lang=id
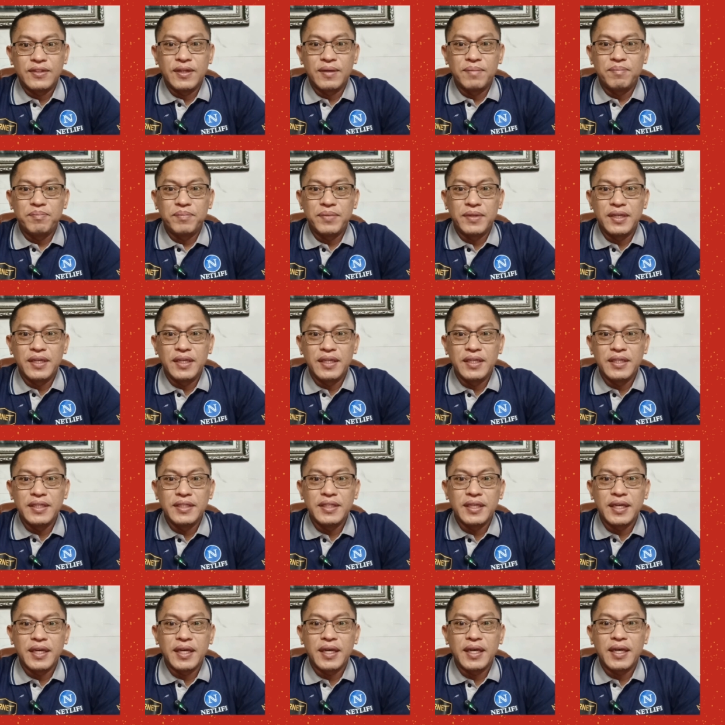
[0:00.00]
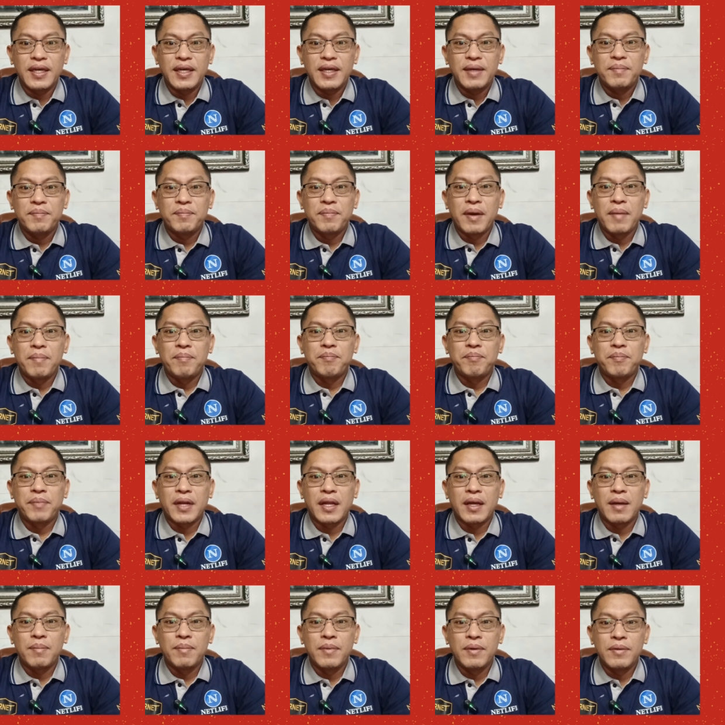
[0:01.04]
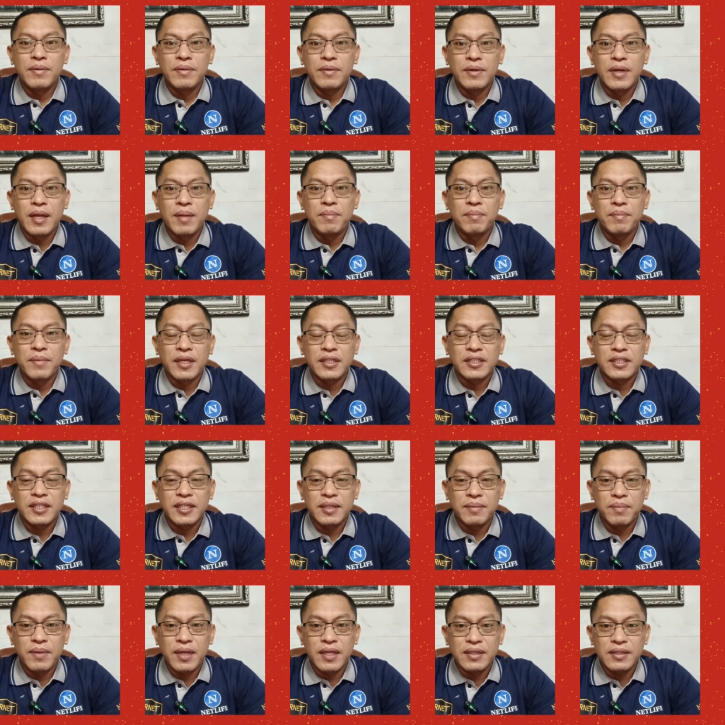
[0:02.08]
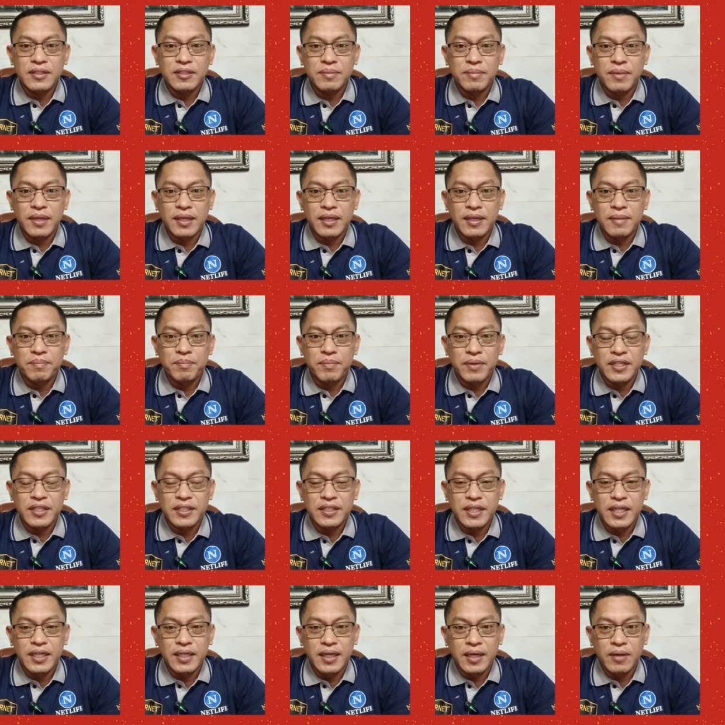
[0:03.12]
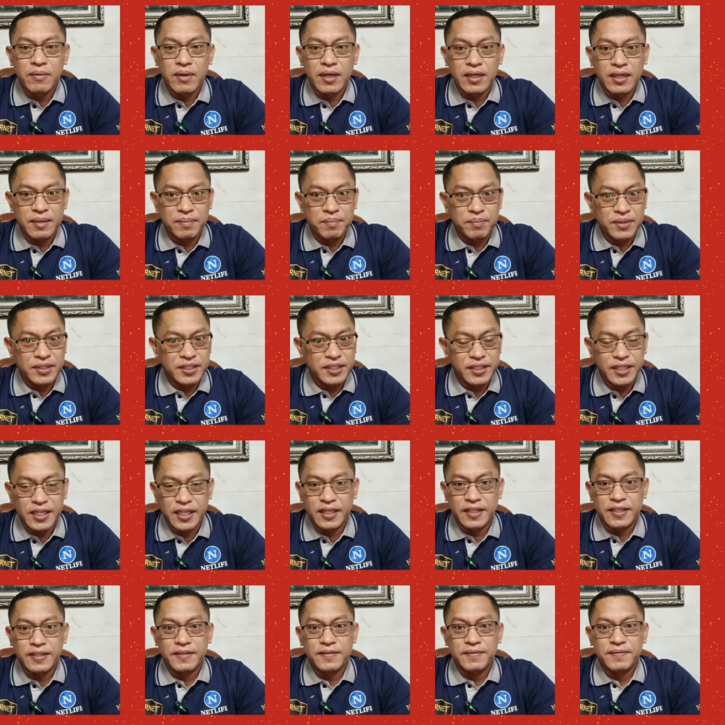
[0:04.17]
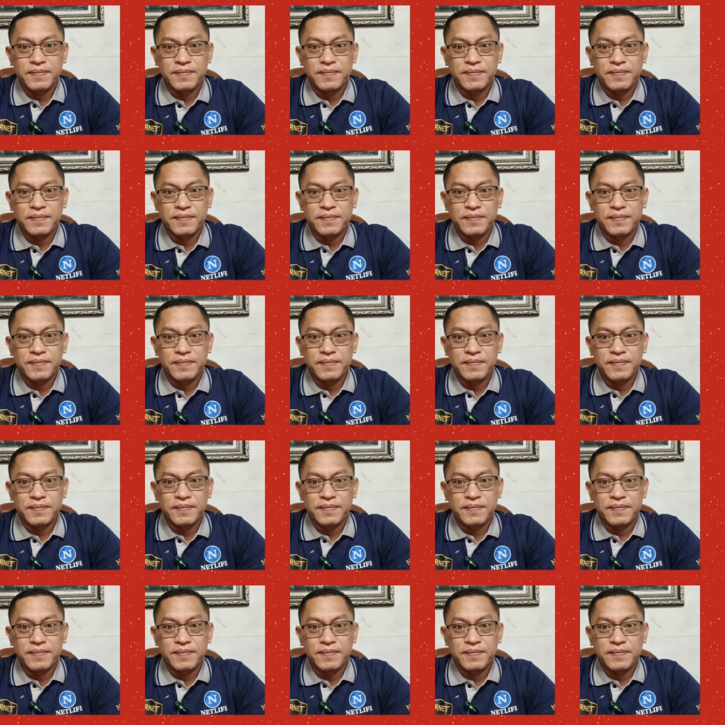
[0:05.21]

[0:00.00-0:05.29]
terpilihnya Pak Prabowo dan Mas Gibran sebagai presiden dan wakil presiden.